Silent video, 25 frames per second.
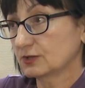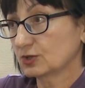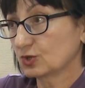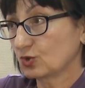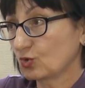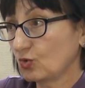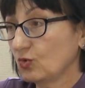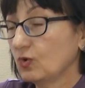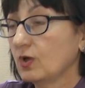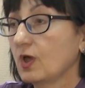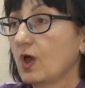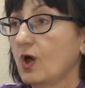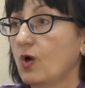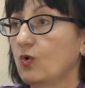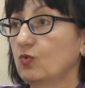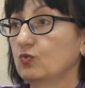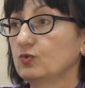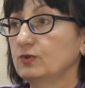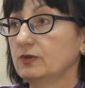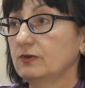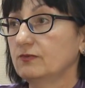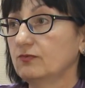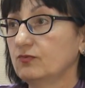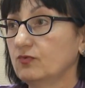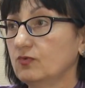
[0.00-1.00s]
что у
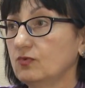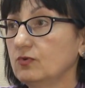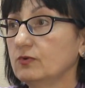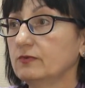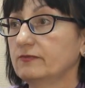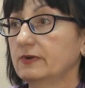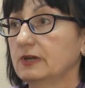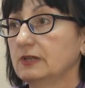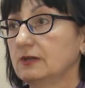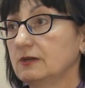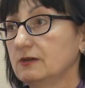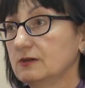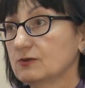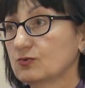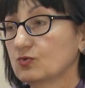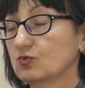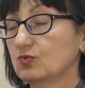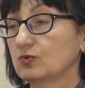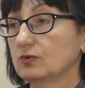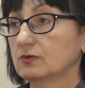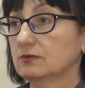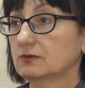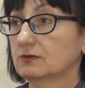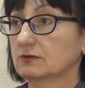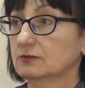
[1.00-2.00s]
него
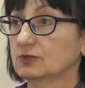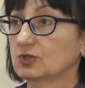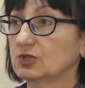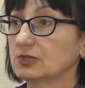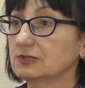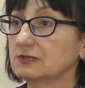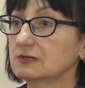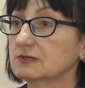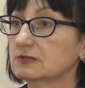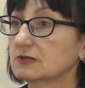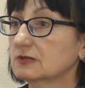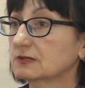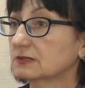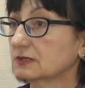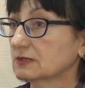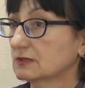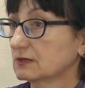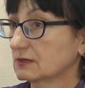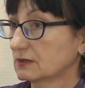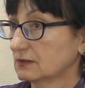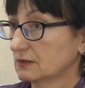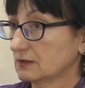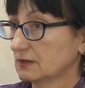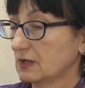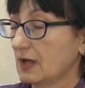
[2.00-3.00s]
варьирует жизненный
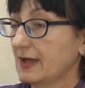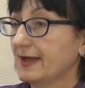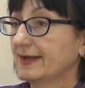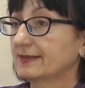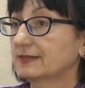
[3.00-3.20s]
цикл.